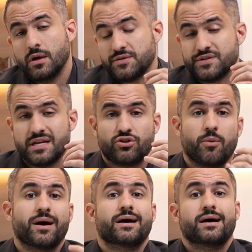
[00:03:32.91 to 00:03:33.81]
Se você
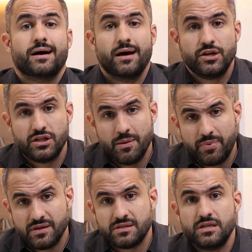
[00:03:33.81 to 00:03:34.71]
toma
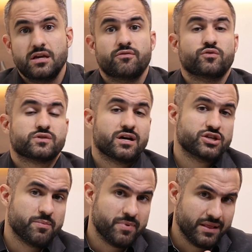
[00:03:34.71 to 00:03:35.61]
antidepressivos,
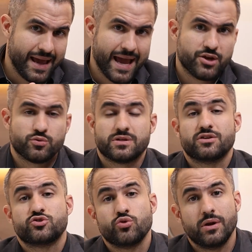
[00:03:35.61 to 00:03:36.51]
antiepiléticos,
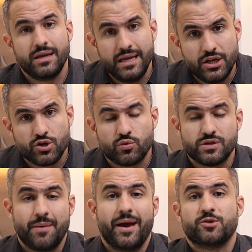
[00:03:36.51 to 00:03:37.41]

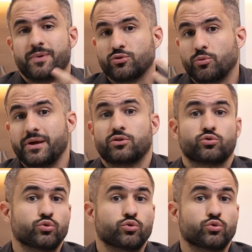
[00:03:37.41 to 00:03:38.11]
ansiolíticos, remédio para dormir,